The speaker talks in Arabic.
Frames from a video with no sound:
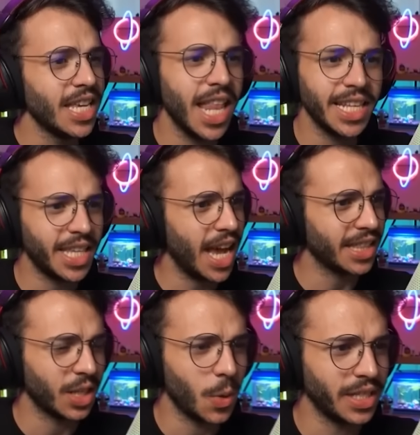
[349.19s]
ليش
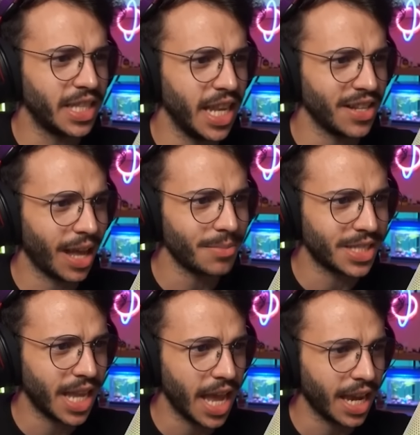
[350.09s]
حاط الوقت قليل خمس
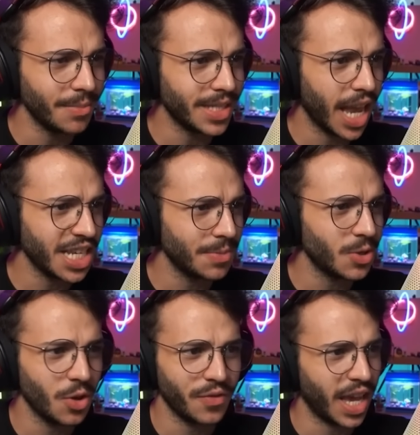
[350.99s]
دقائق خمس دقائق ايش
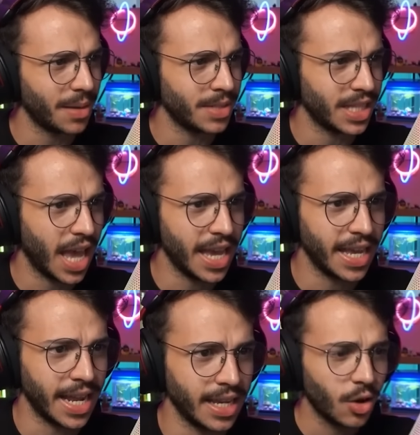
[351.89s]
بسوي فيها خمس دقائق
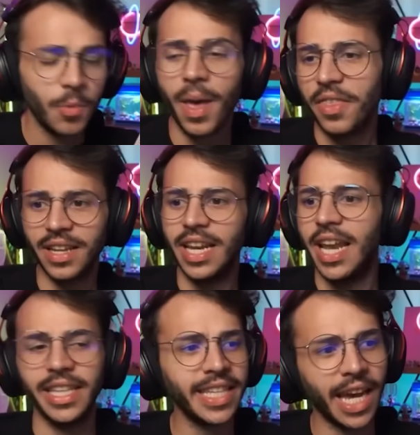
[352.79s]
انا هو البيض
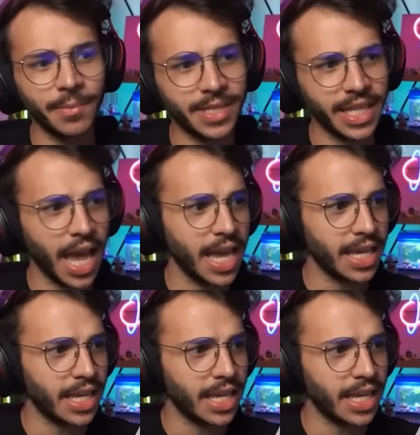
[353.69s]
اللي يطيح خمس دقائق